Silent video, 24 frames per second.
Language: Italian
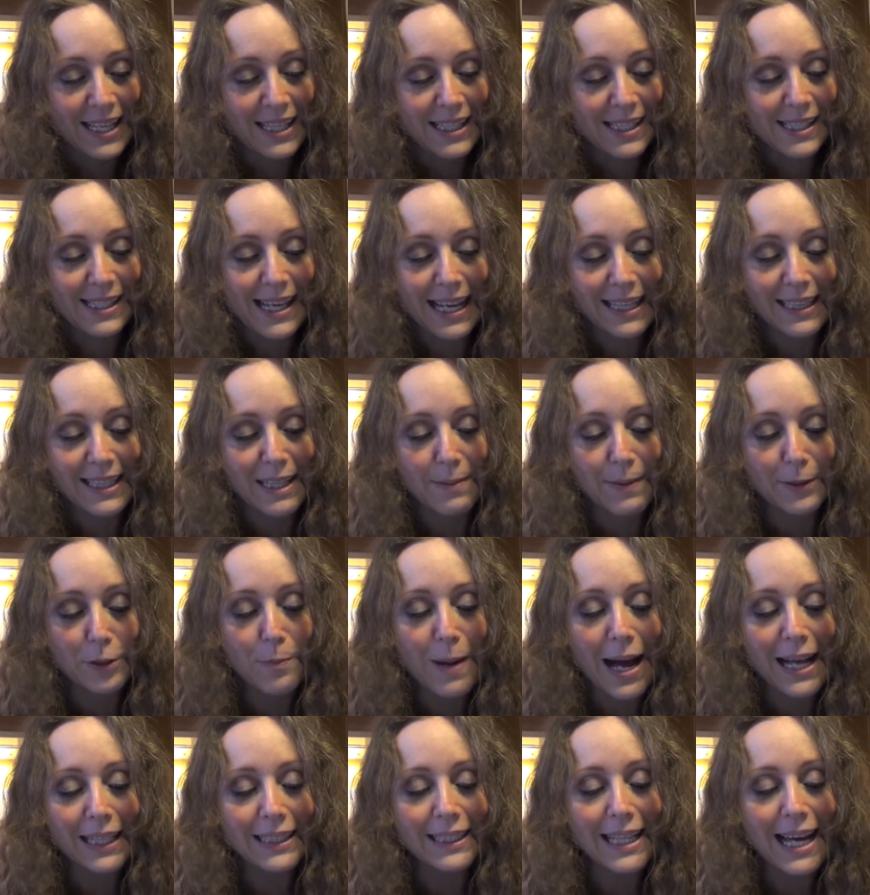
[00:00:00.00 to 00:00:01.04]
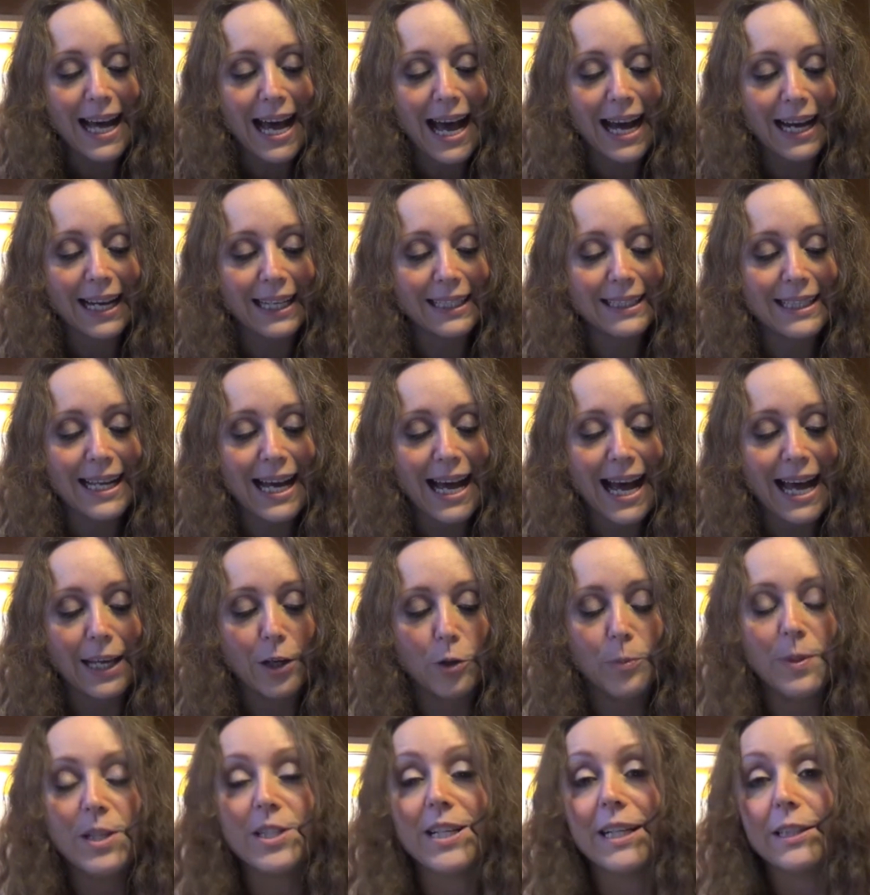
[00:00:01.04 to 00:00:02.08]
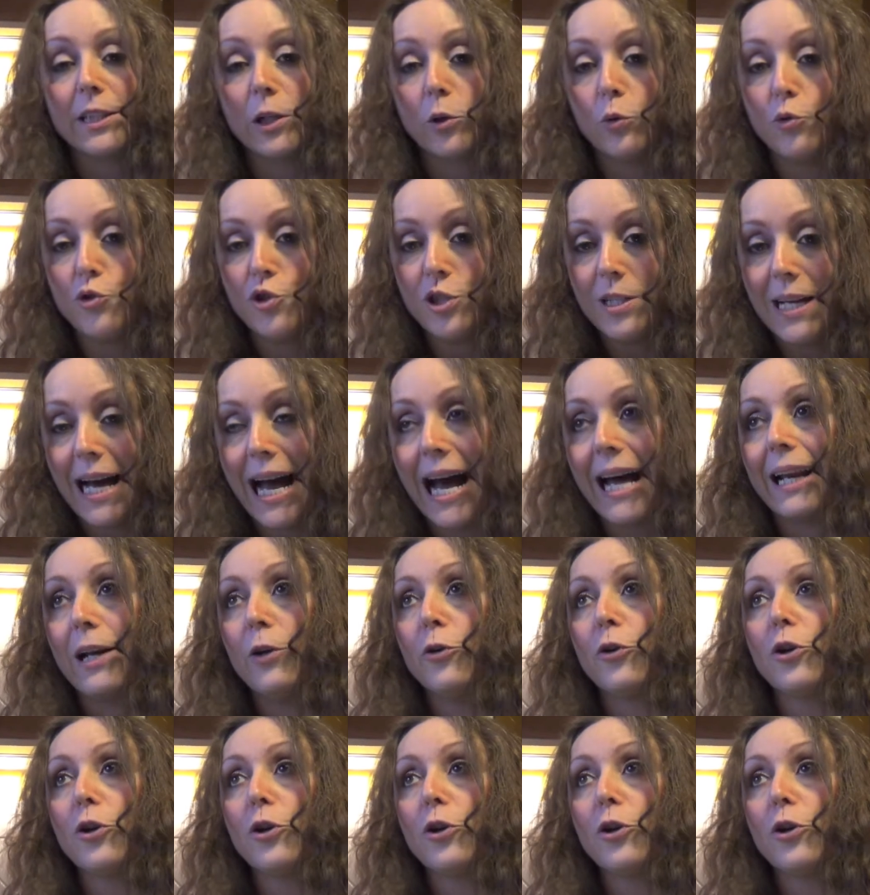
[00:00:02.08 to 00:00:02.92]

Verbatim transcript: Settima domanda, a che età hai cominciato a cucinare?